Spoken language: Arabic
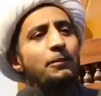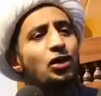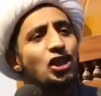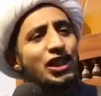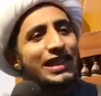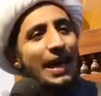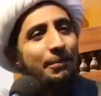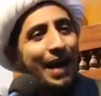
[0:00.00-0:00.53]

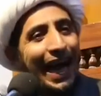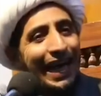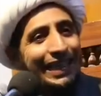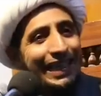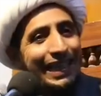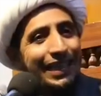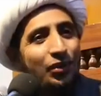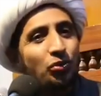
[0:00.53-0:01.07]

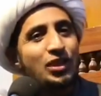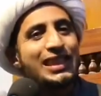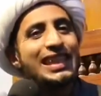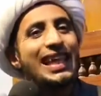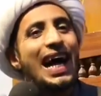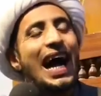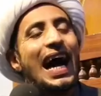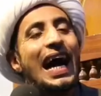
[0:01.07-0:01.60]
مجتمعنا
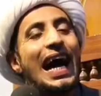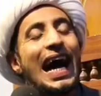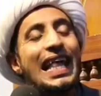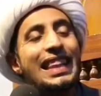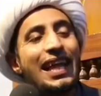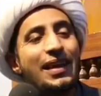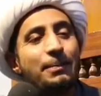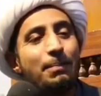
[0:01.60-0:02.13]
وإصلاح
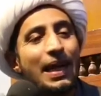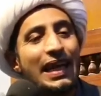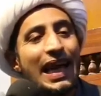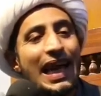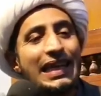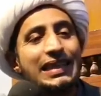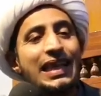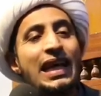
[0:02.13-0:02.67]
هذا
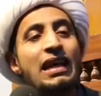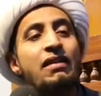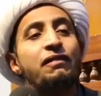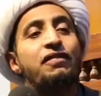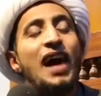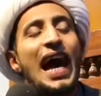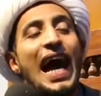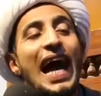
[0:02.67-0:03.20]
البلد
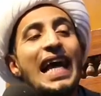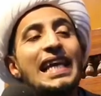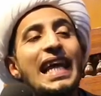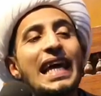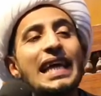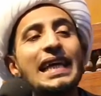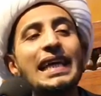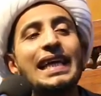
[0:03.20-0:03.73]

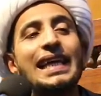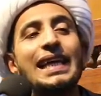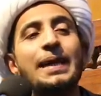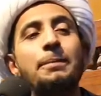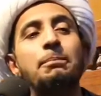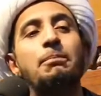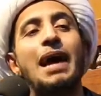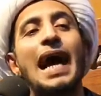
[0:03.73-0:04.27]

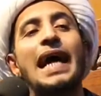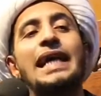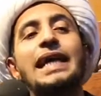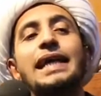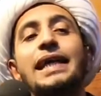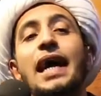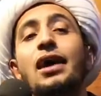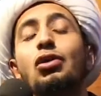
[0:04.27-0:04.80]
فعليهم أن
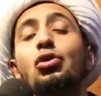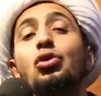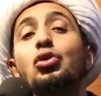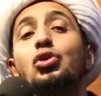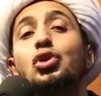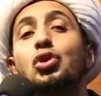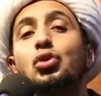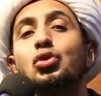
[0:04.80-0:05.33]

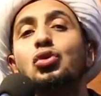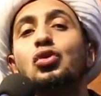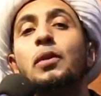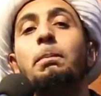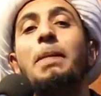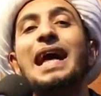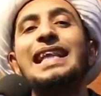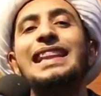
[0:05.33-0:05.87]
يغرسوا
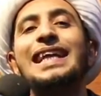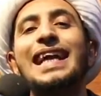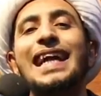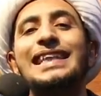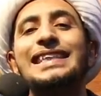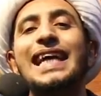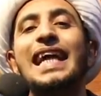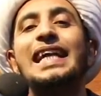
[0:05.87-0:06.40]

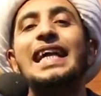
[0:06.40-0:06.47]
بذرة